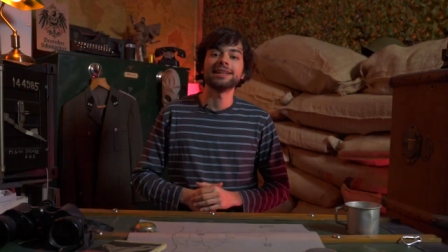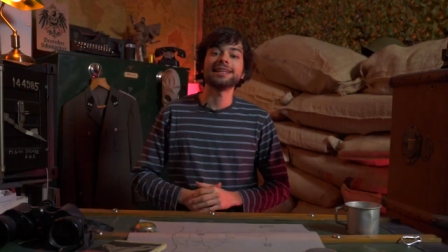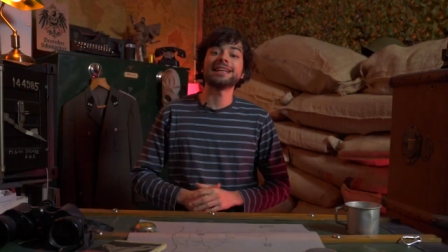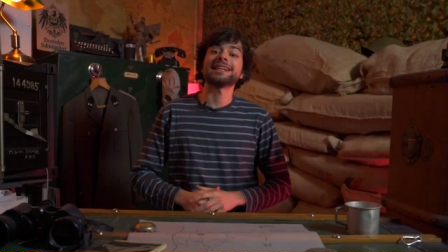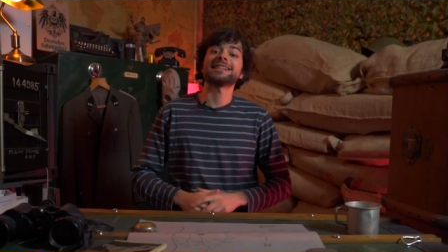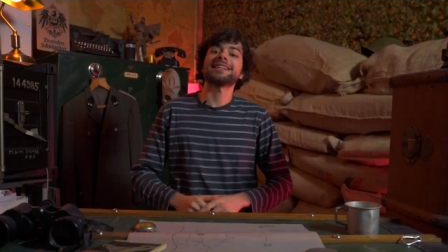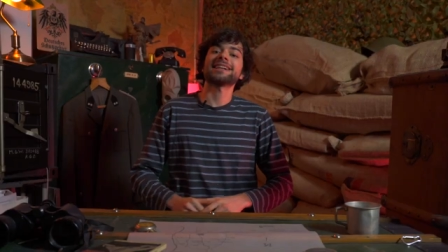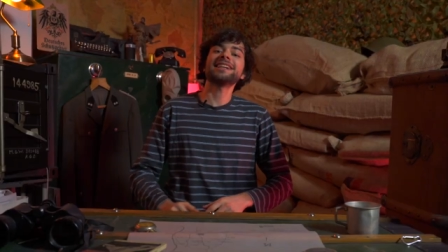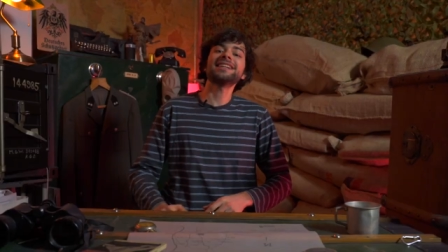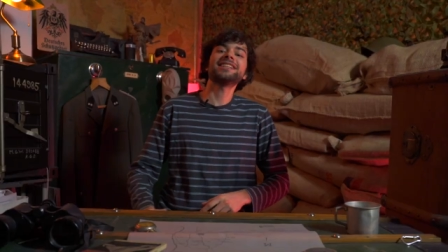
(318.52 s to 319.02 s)
Y
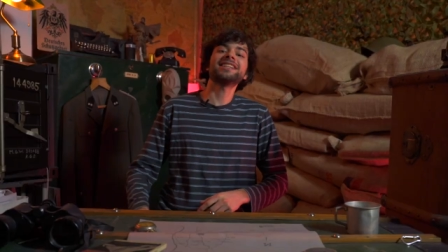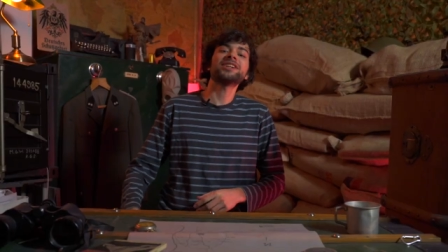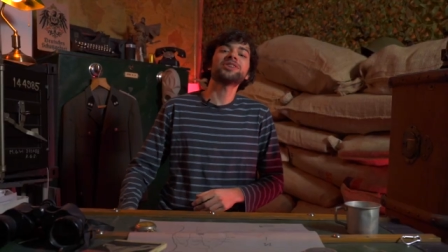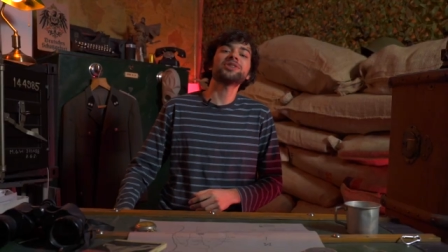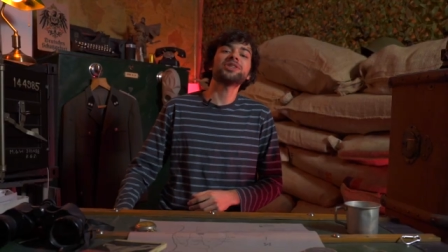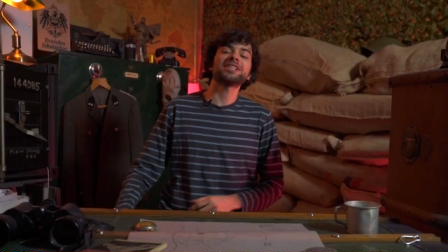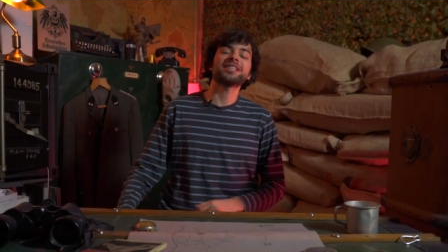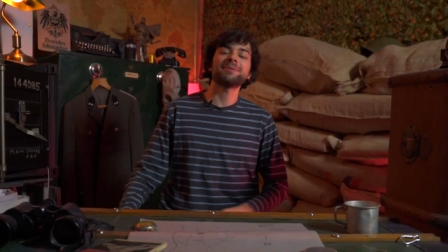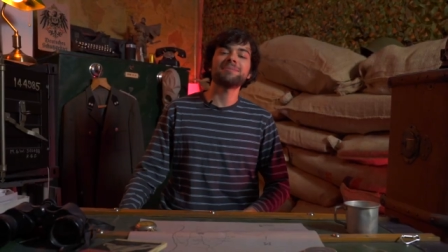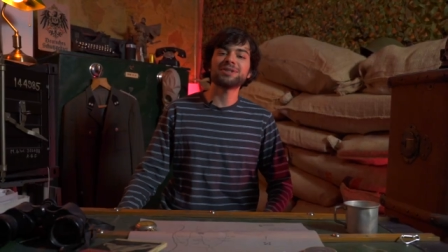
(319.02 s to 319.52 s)
hasta aquí
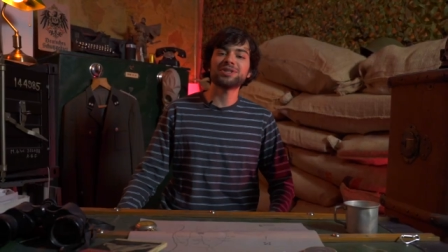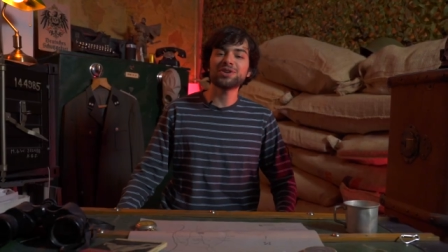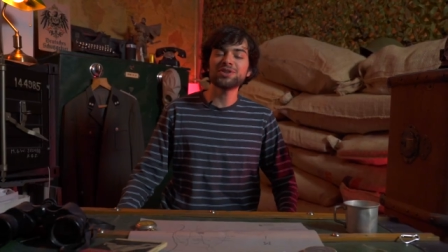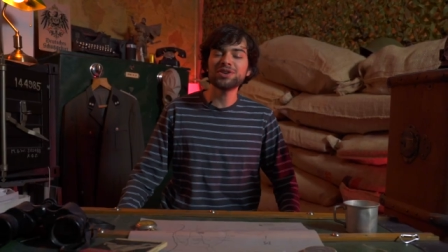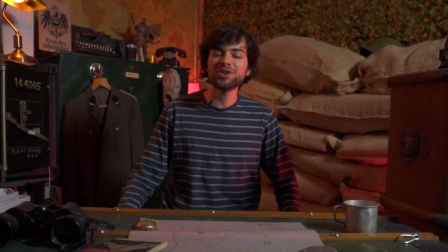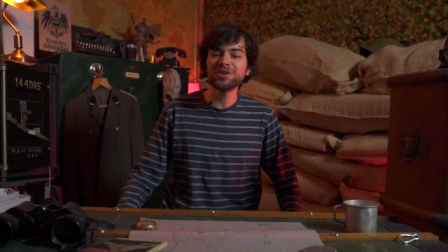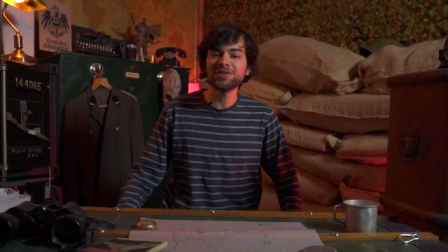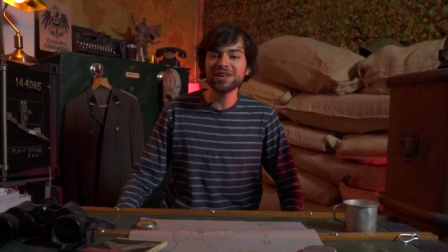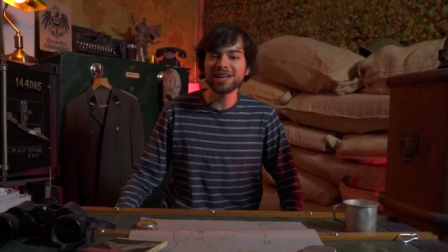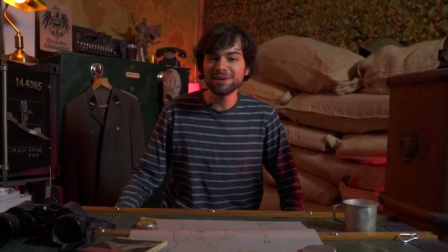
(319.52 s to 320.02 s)
chicos este
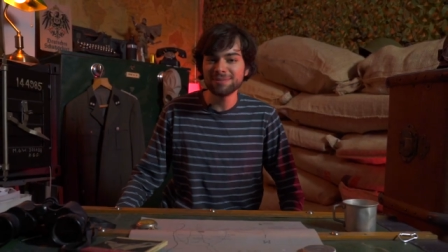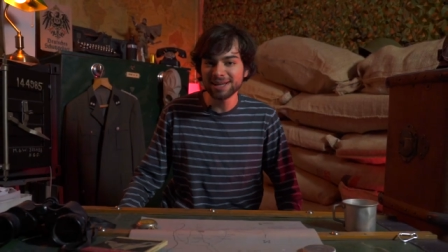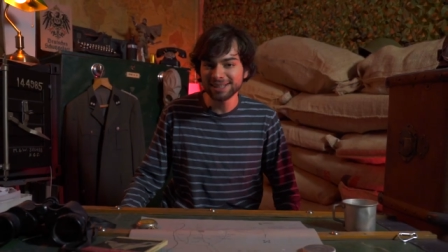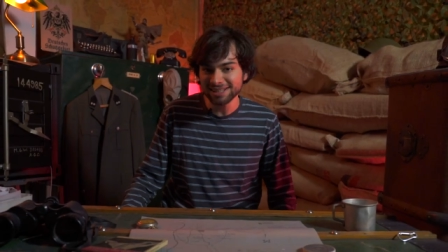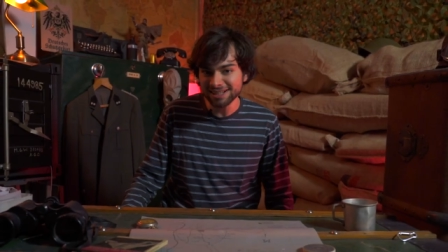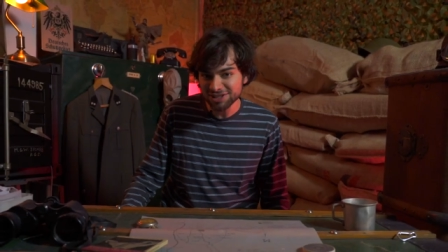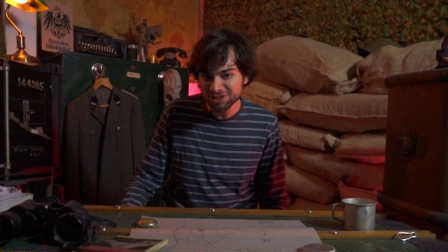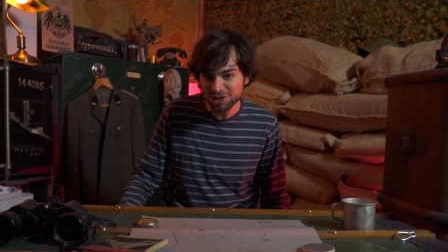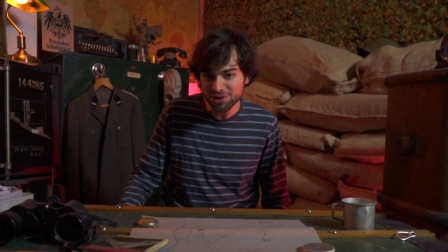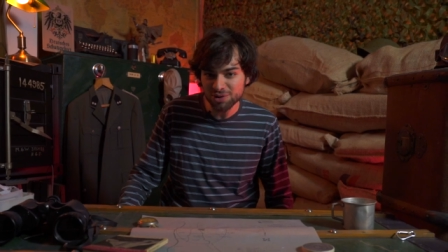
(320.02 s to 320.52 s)
episodio del
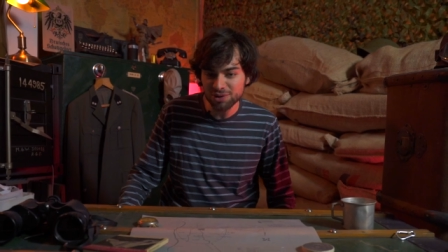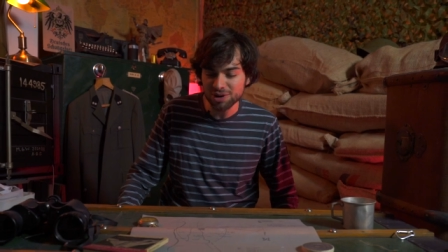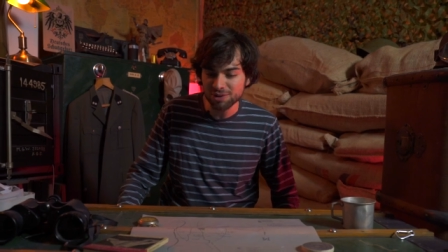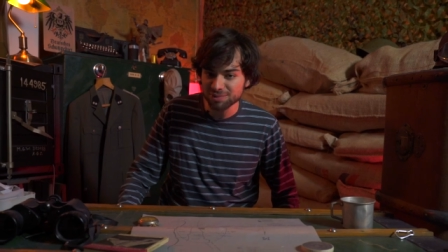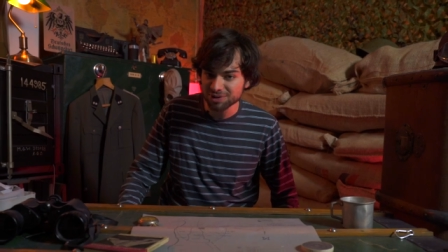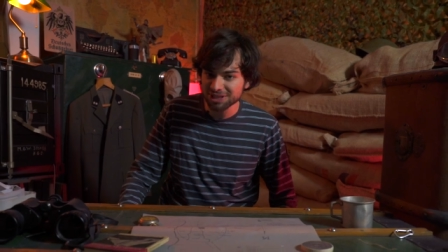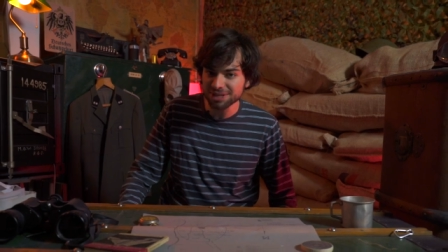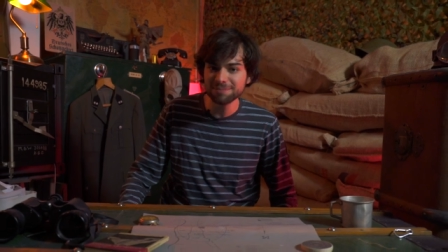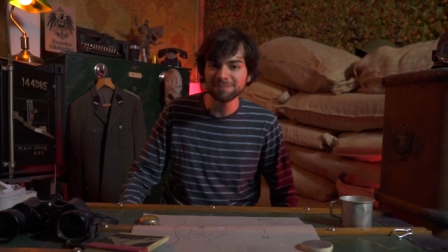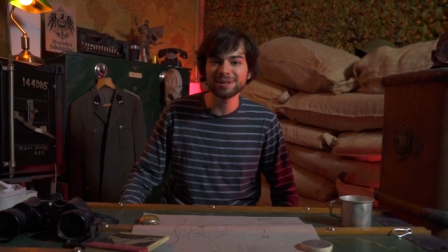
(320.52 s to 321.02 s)
Battle Show,
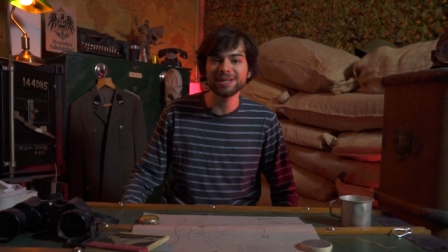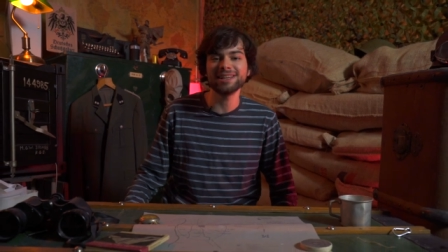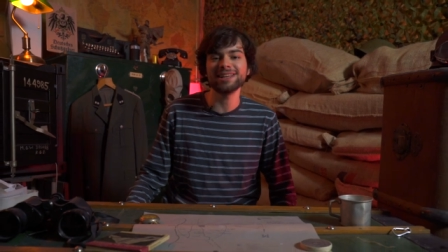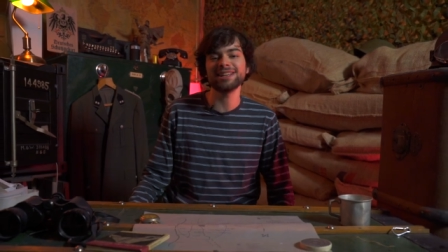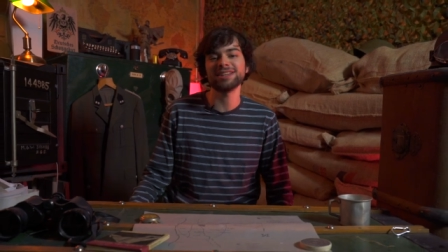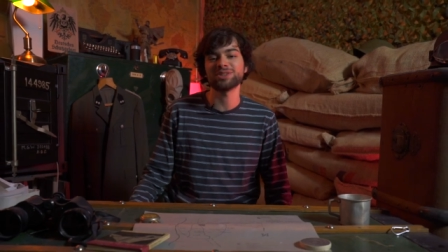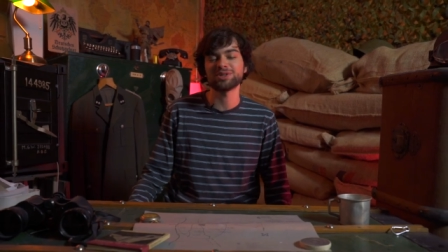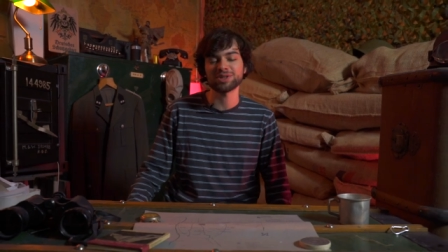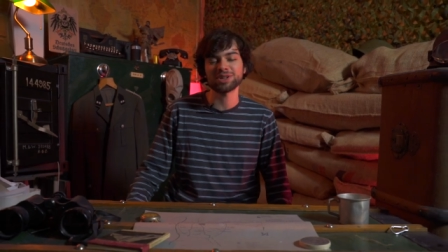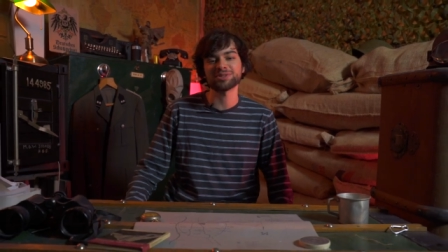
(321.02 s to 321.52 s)
como
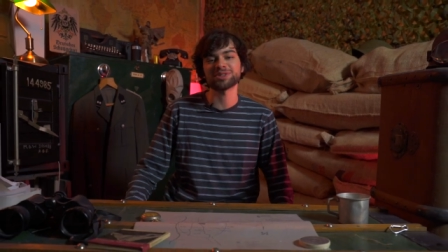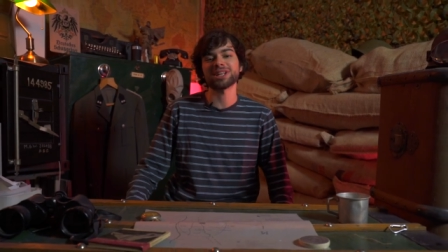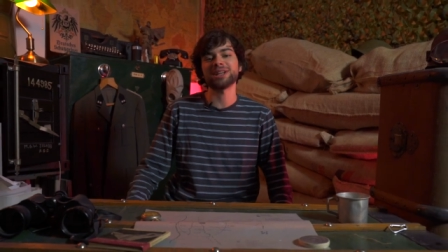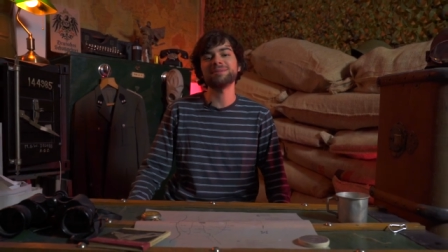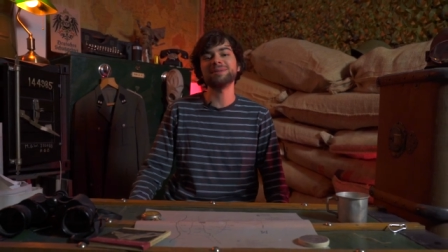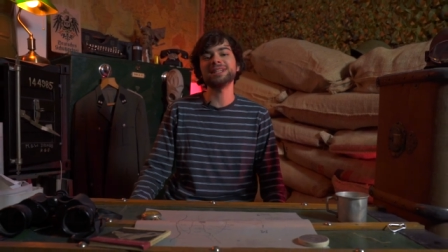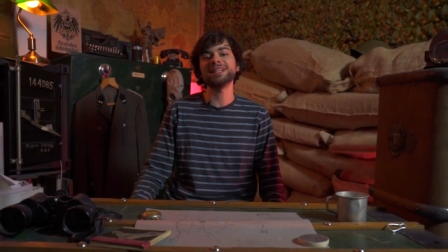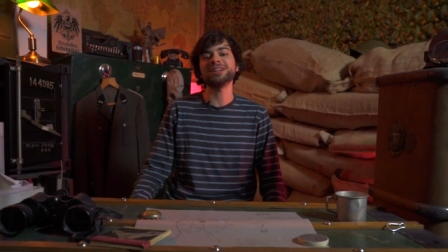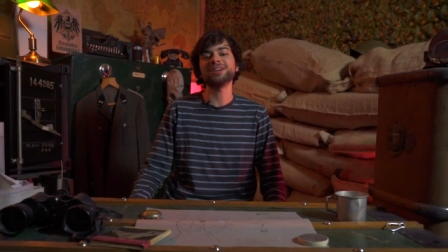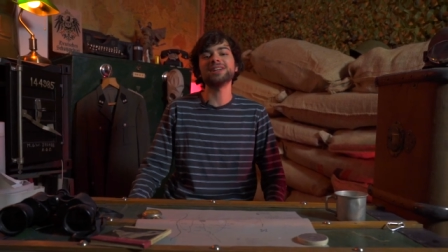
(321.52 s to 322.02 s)
siempre, si os ha gustado
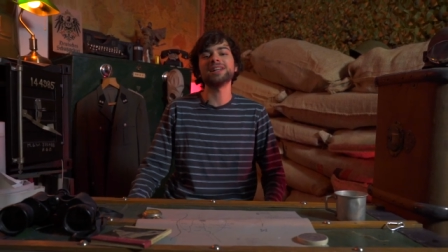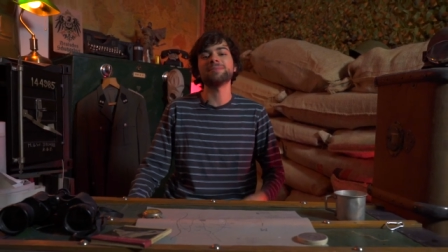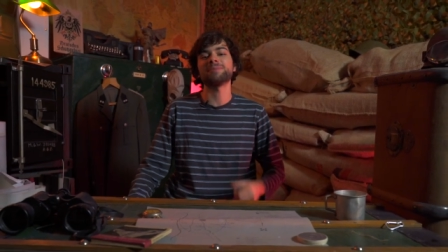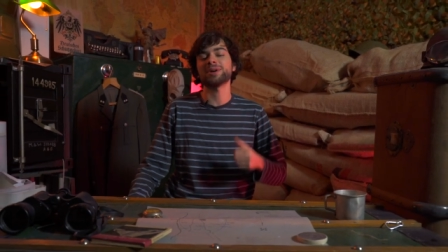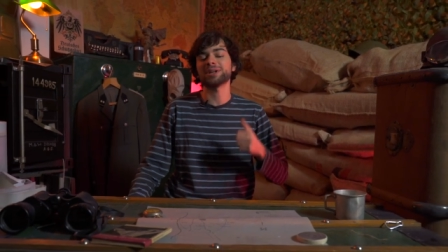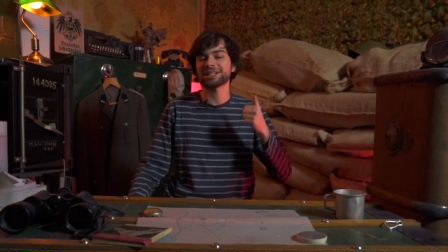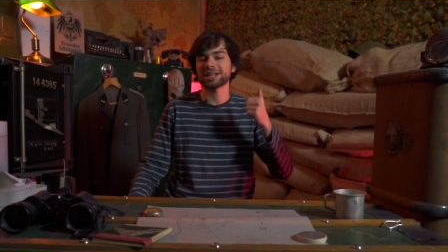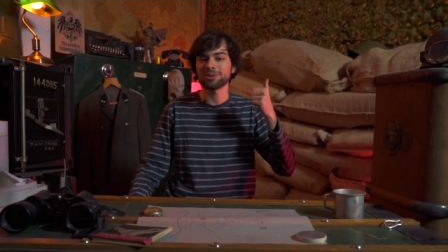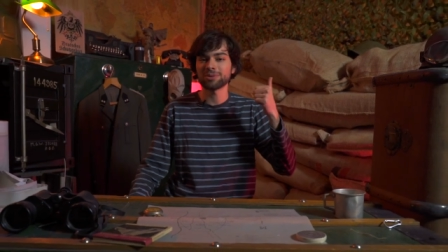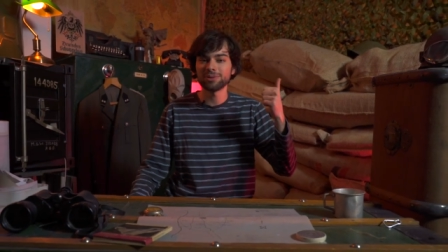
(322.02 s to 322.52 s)
el vídeo le
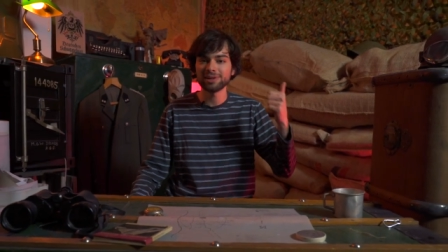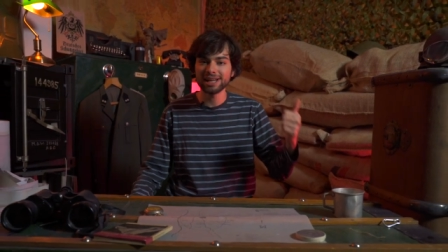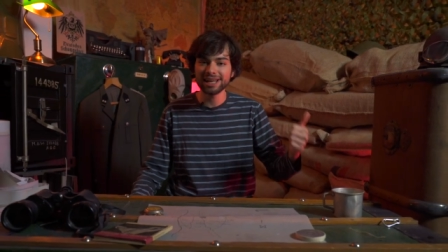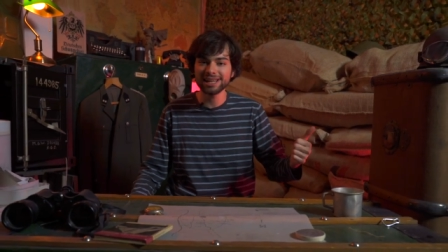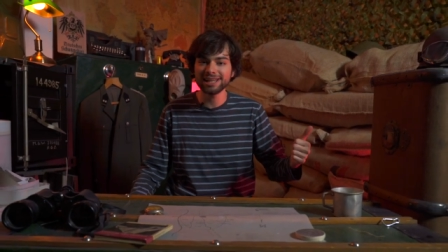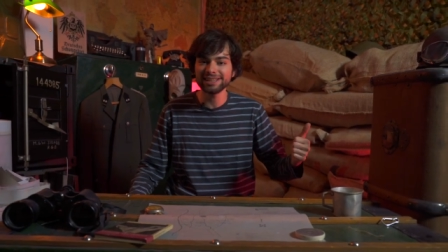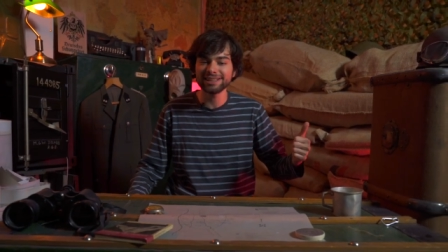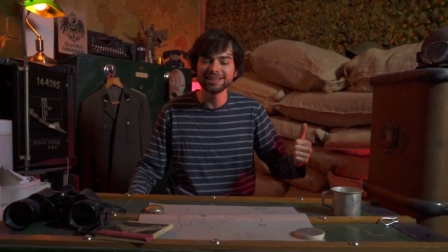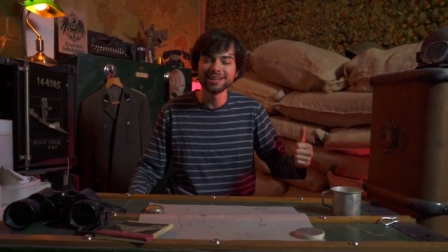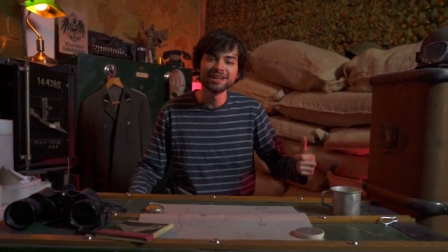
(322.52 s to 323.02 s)
podéis dejar un
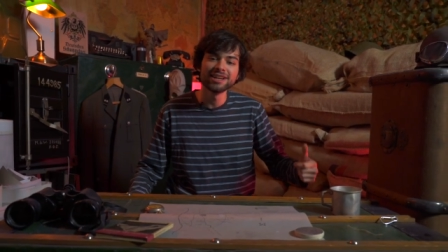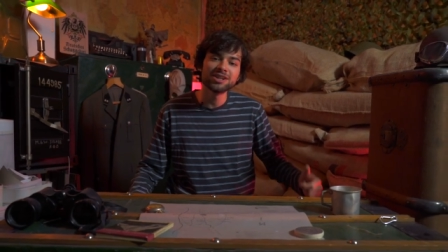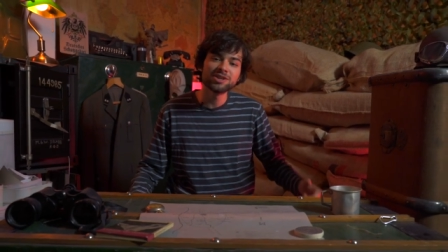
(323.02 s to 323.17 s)
like,